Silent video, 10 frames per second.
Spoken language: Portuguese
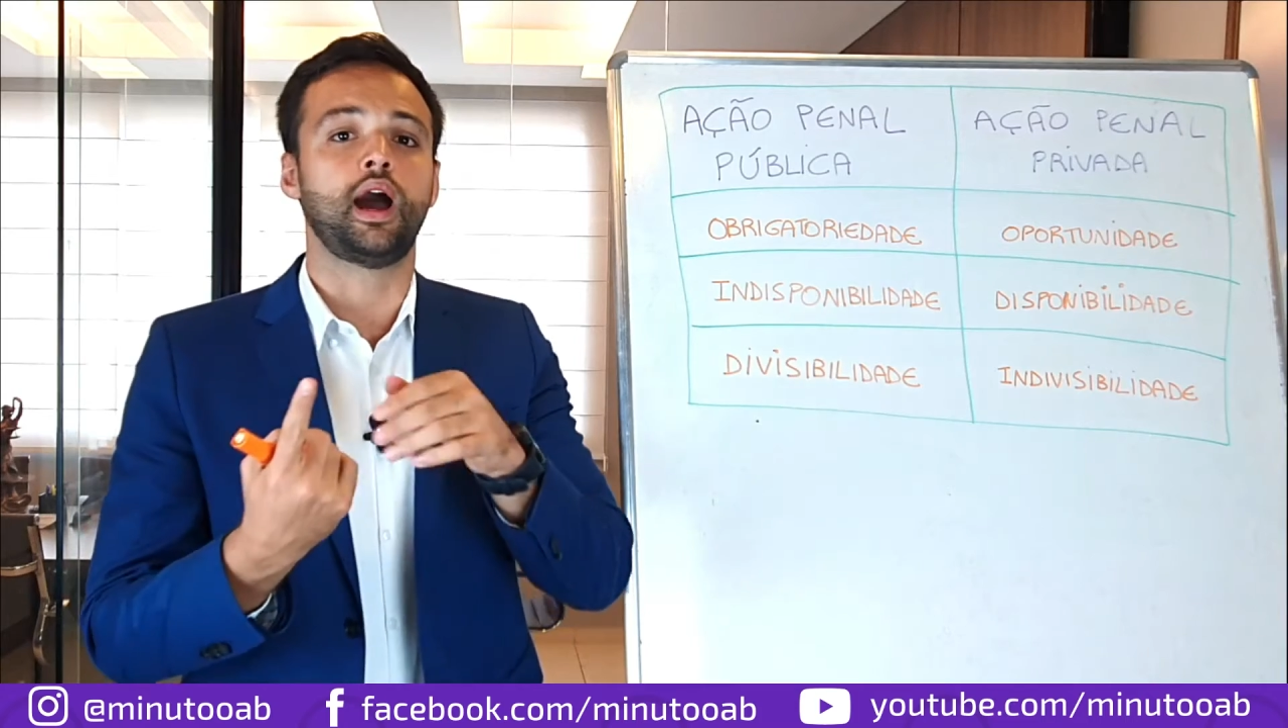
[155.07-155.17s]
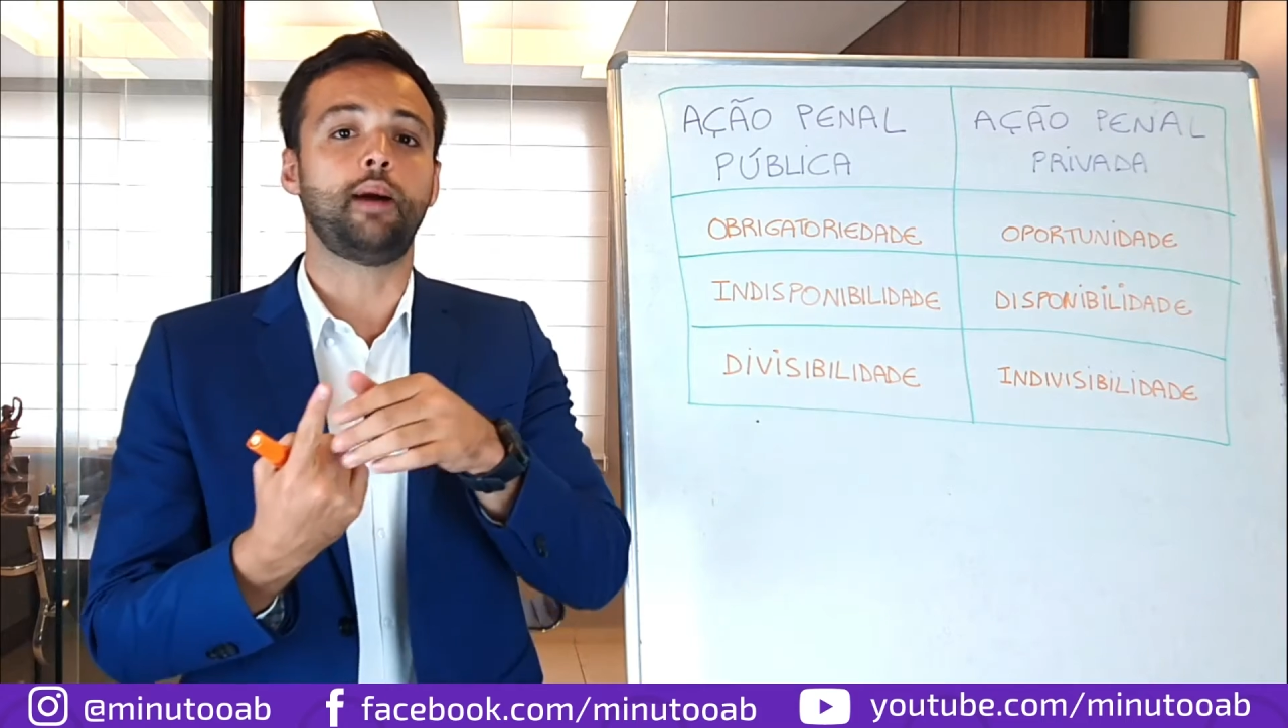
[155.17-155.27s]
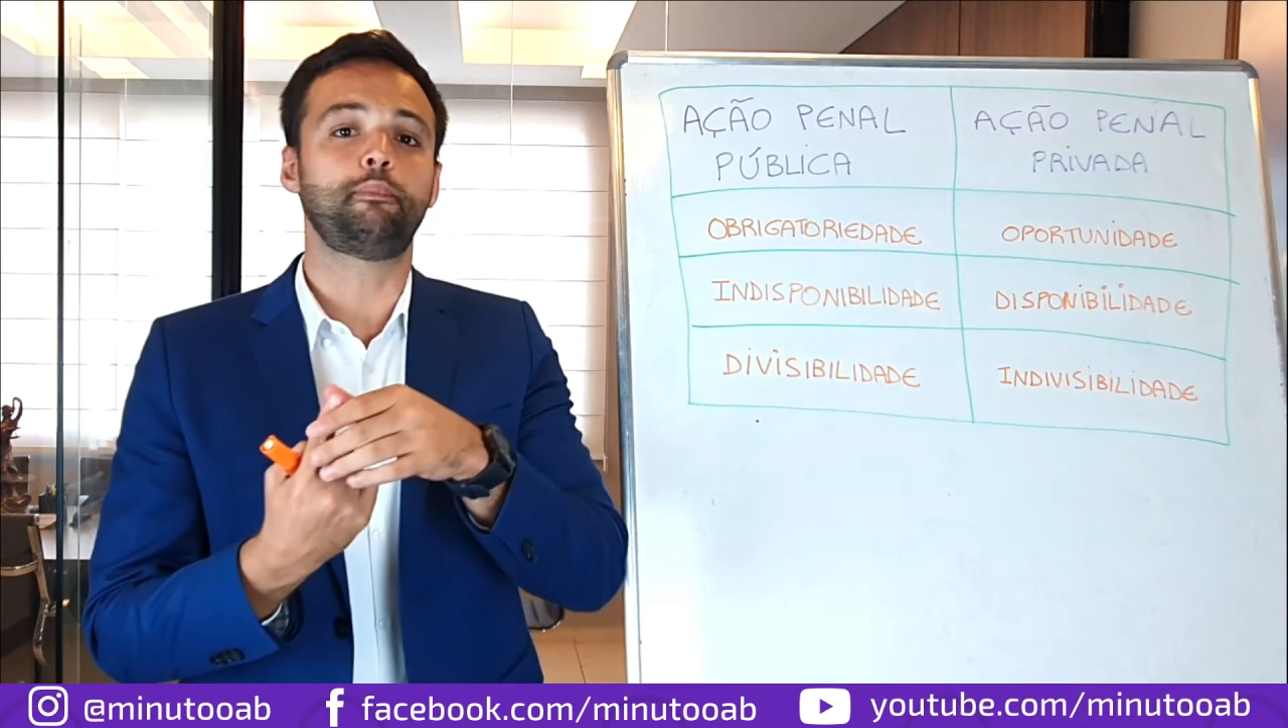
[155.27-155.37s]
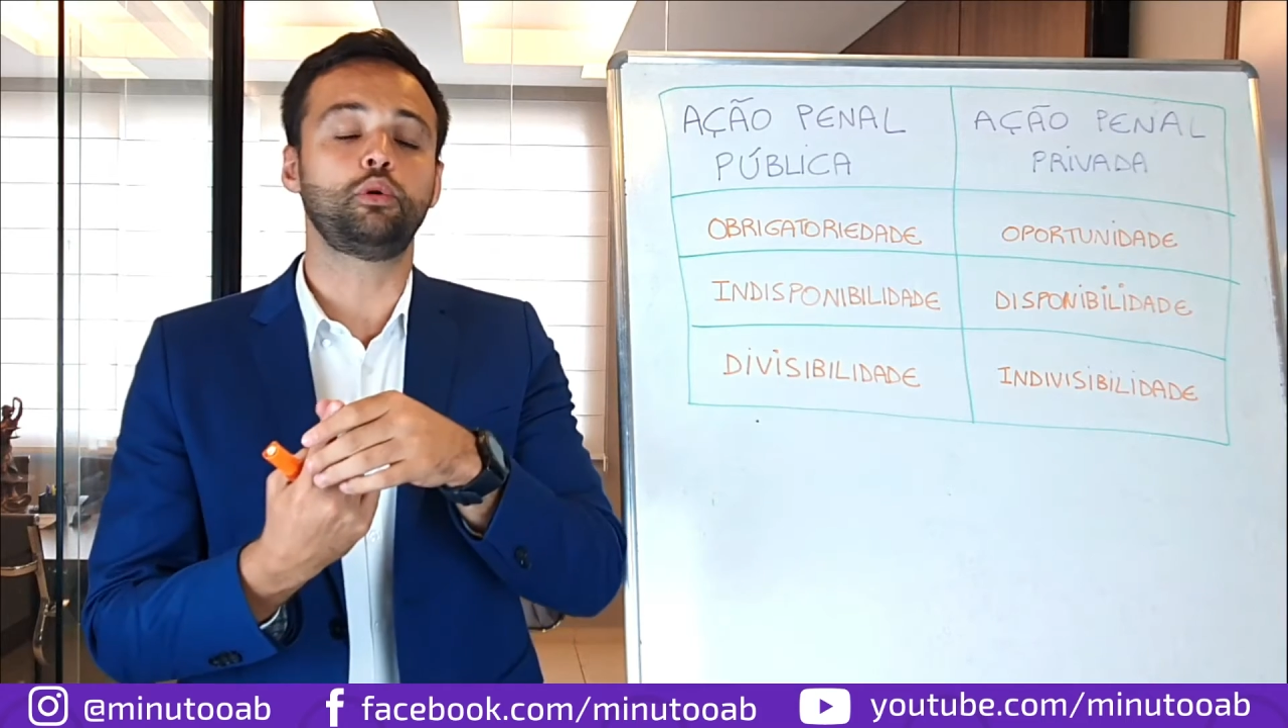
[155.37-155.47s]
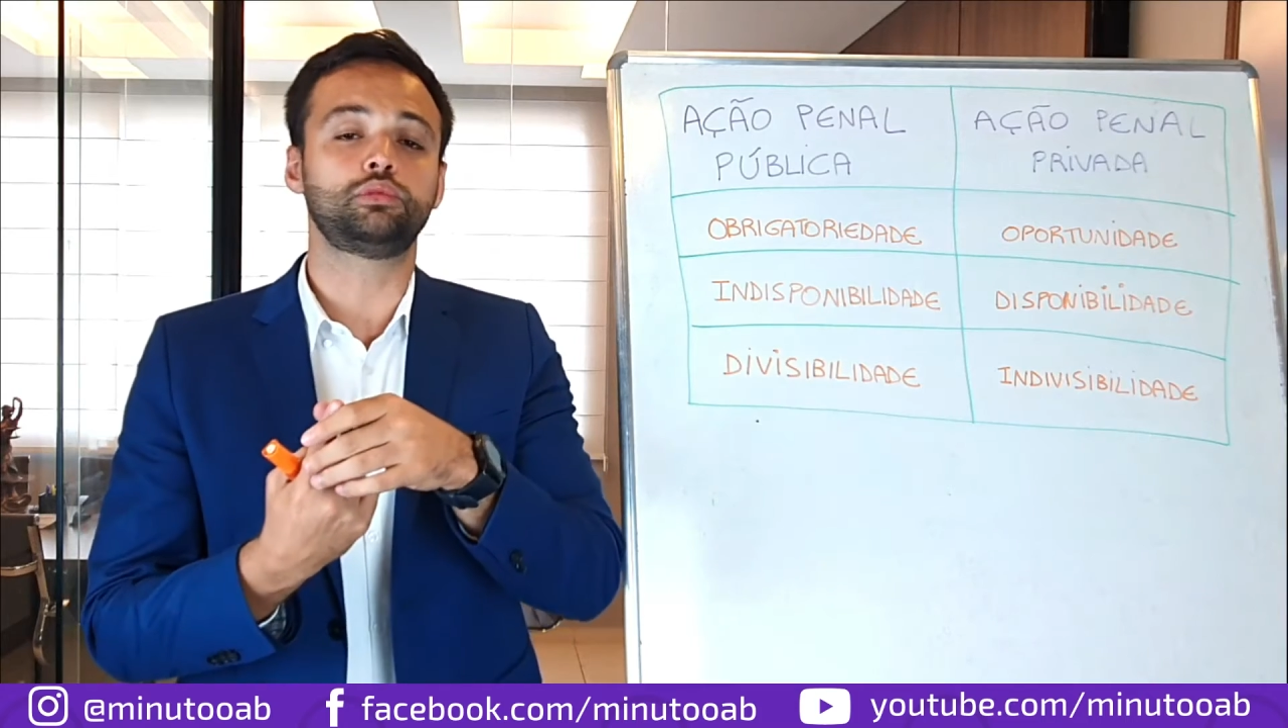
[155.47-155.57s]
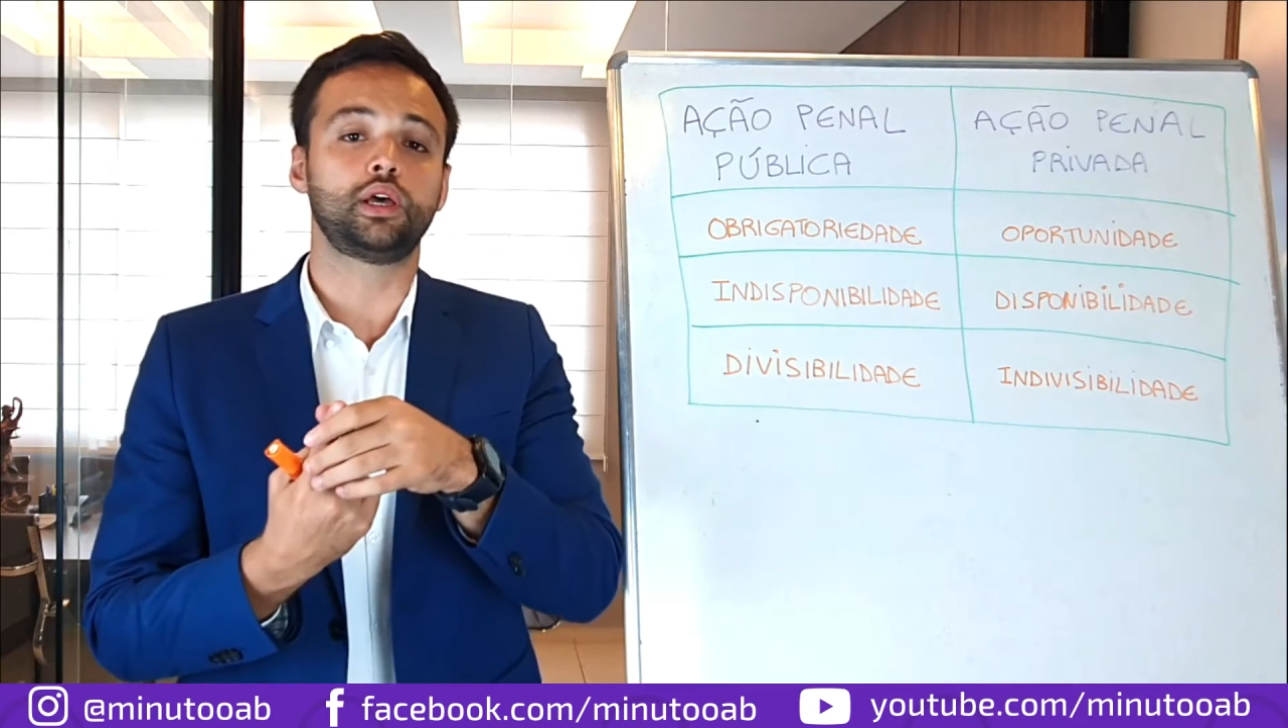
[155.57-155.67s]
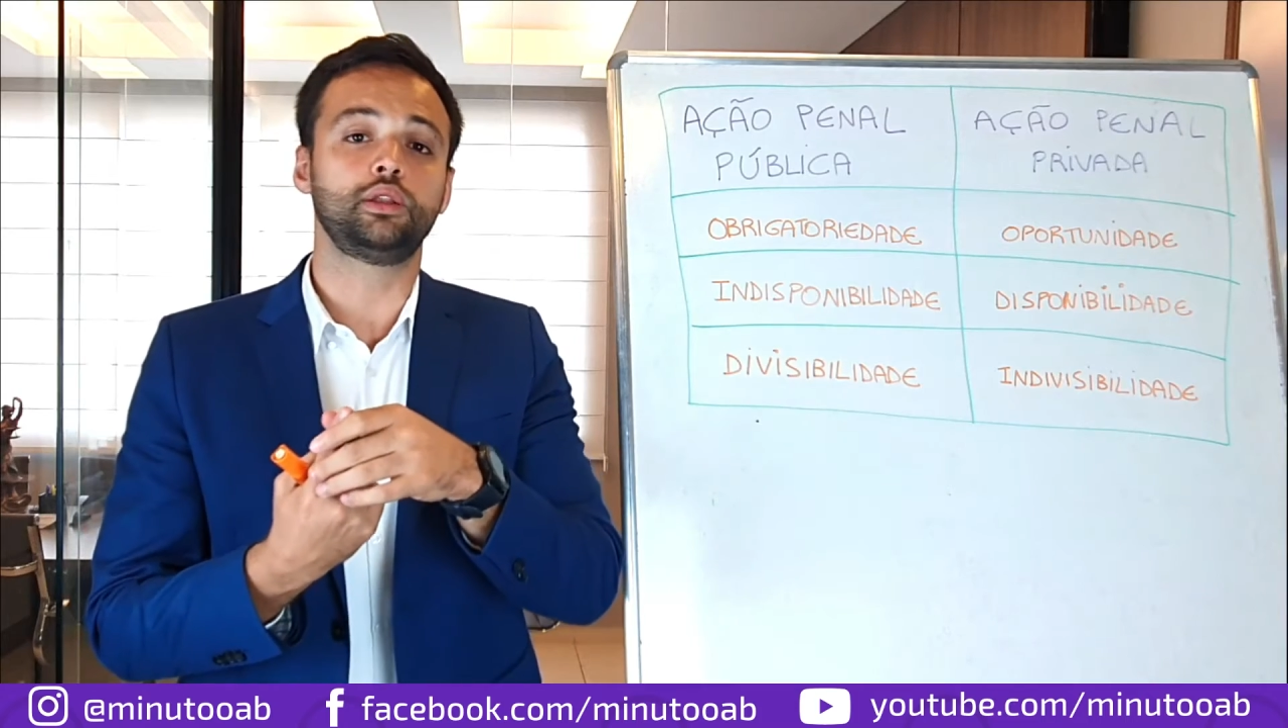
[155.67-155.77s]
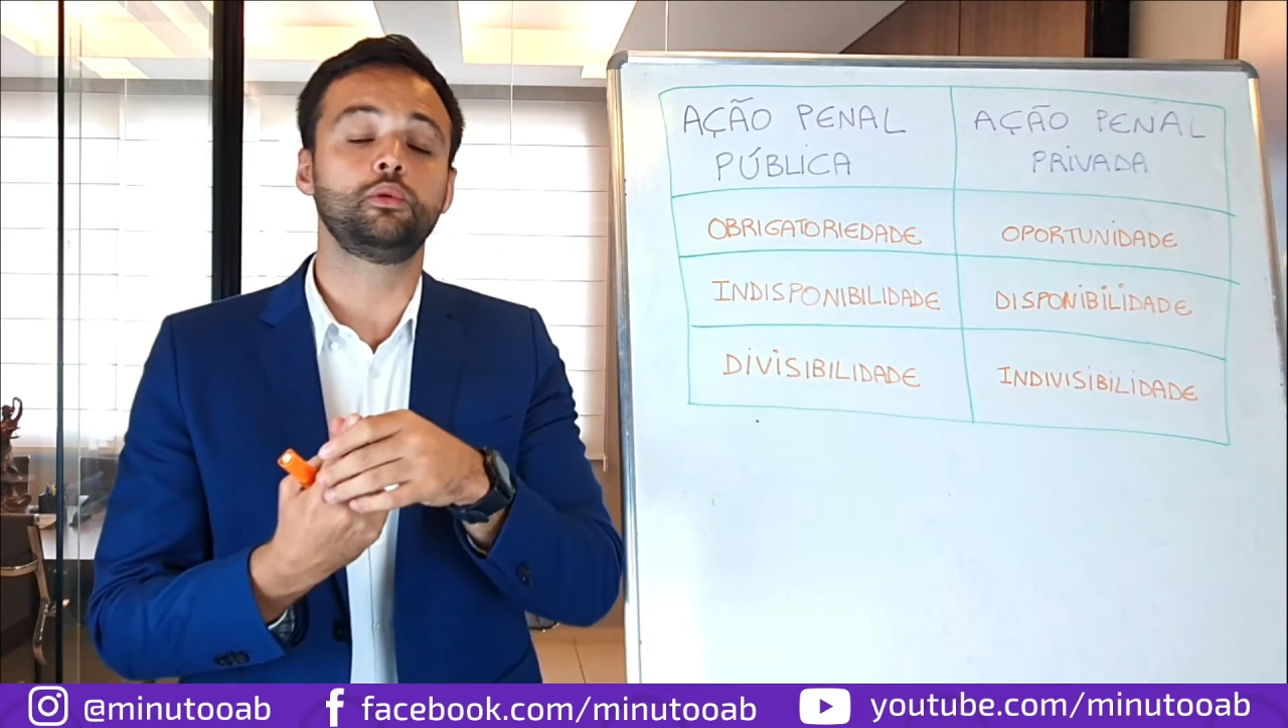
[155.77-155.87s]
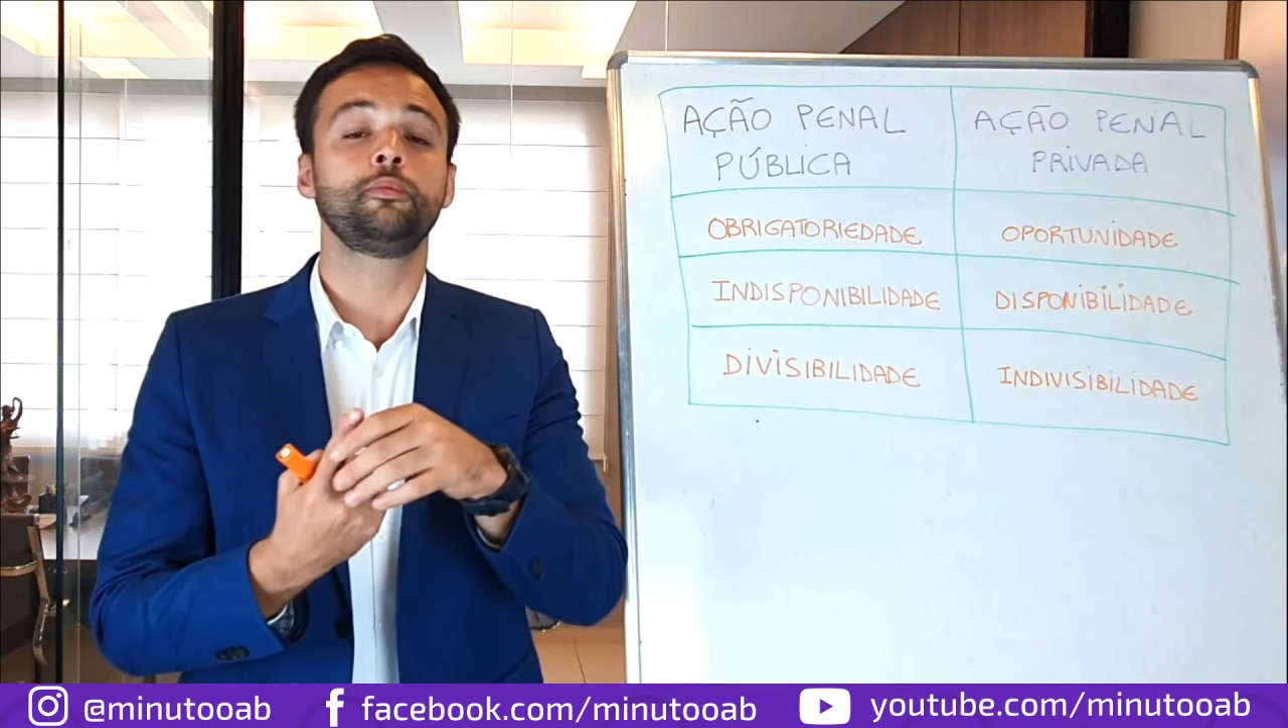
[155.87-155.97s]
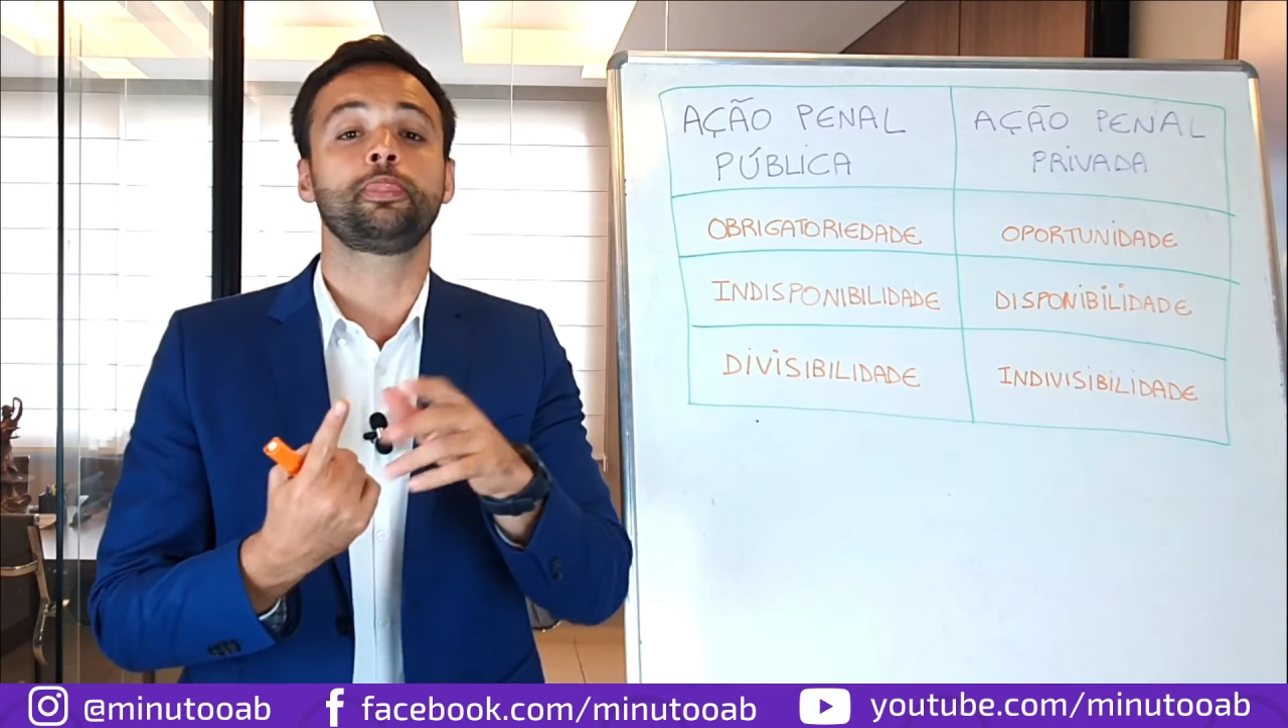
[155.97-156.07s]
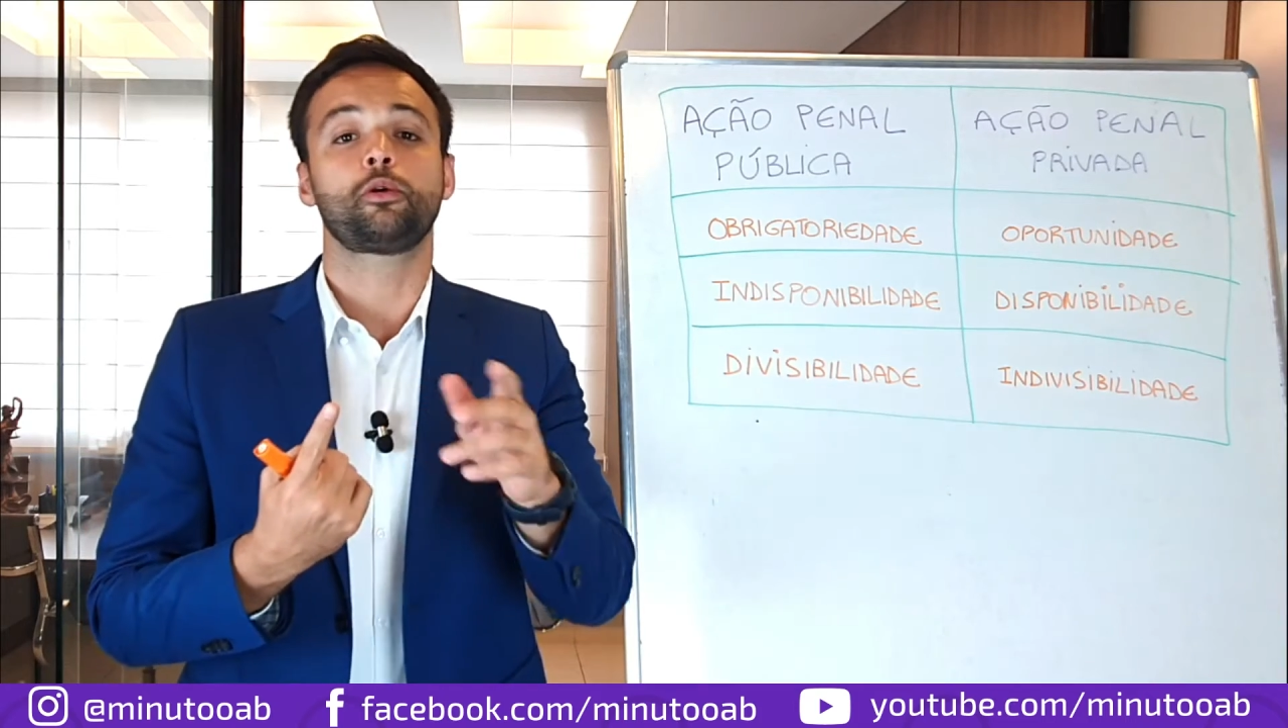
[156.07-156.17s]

apontando